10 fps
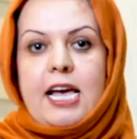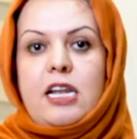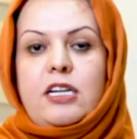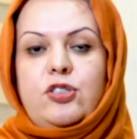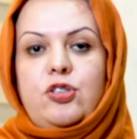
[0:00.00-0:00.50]

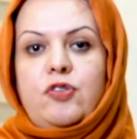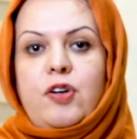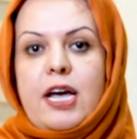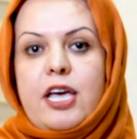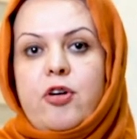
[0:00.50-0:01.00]
اللي
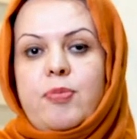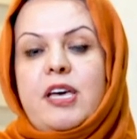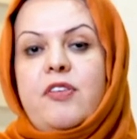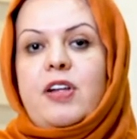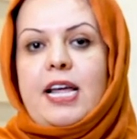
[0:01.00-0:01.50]
نشوفها
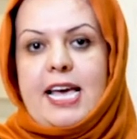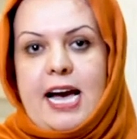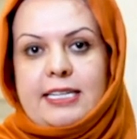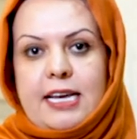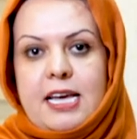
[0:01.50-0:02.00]
يوميا في
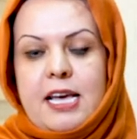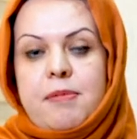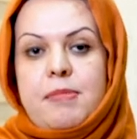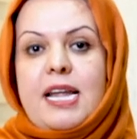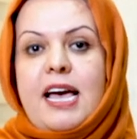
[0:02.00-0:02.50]
العيادة
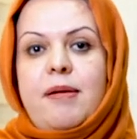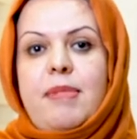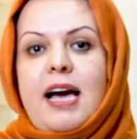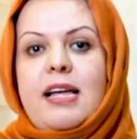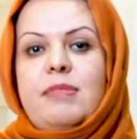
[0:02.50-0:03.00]
من
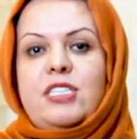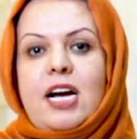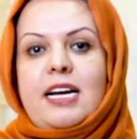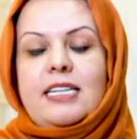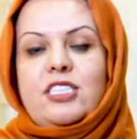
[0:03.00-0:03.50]
أهم هاي
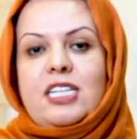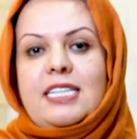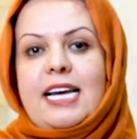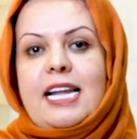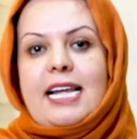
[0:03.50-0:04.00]
المشاكل
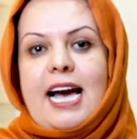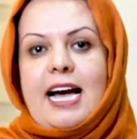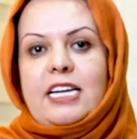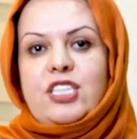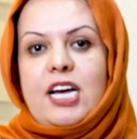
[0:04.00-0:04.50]
الجلدية اللي
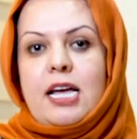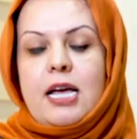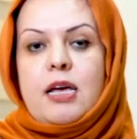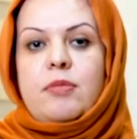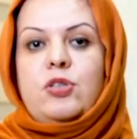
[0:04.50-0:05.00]
يعالجها
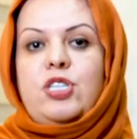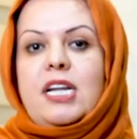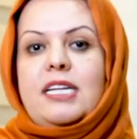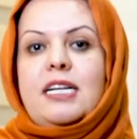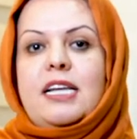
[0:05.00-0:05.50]

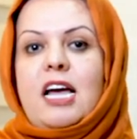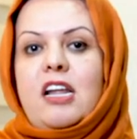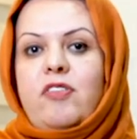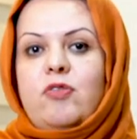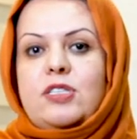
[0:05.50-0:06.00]
مشكلة
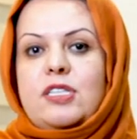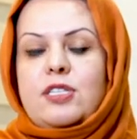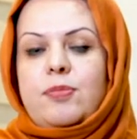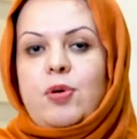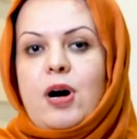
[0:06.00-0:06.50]
الكلف
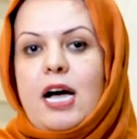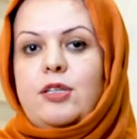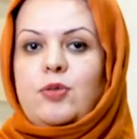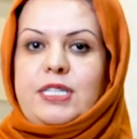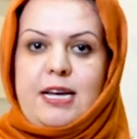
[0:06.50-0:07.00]

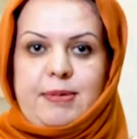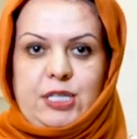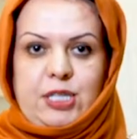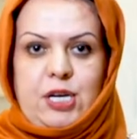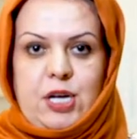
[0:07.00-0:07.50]
والتصبغات
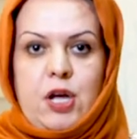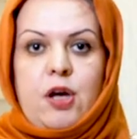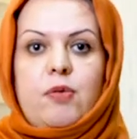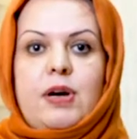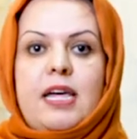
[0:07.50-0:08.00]
والنمش
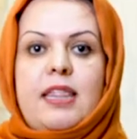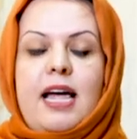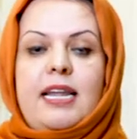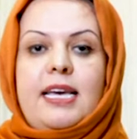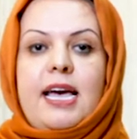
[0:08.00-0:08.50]

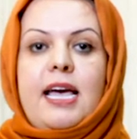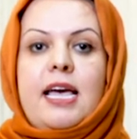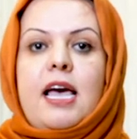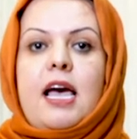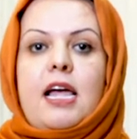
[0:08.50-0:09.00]
وكذلك
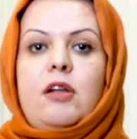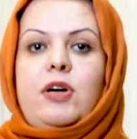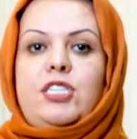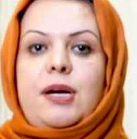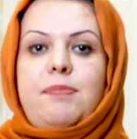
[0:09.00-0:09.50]

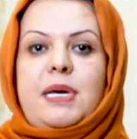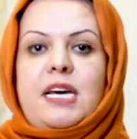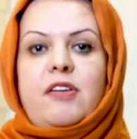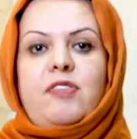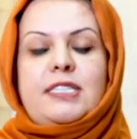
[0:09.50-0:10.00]
الوشم
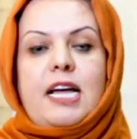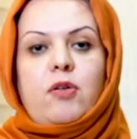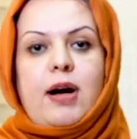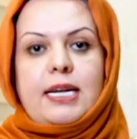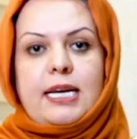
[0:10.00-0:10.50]
بكافة
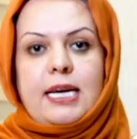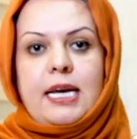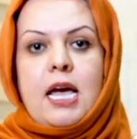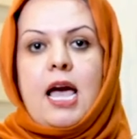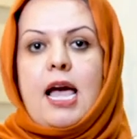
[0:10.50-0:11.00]
ألوانه
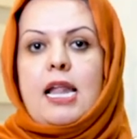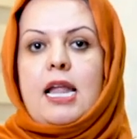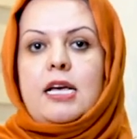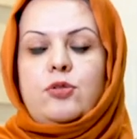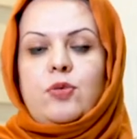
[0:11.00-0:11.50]

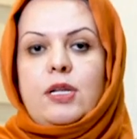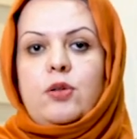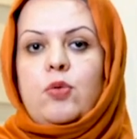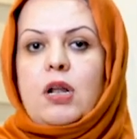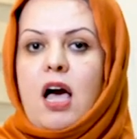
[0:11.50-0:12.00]
الأسود
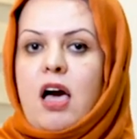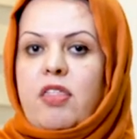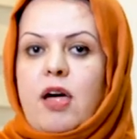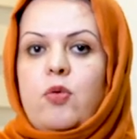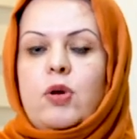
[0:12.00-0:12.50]

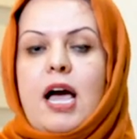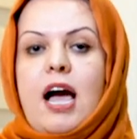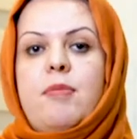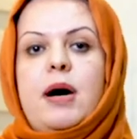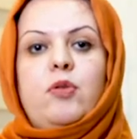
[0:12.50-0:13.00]
والأخضر
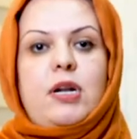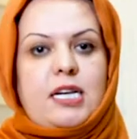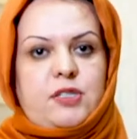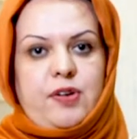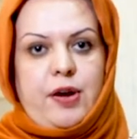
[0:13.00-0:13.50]
والأحمر
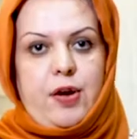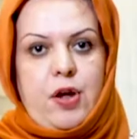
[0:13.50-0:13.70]
والأصفر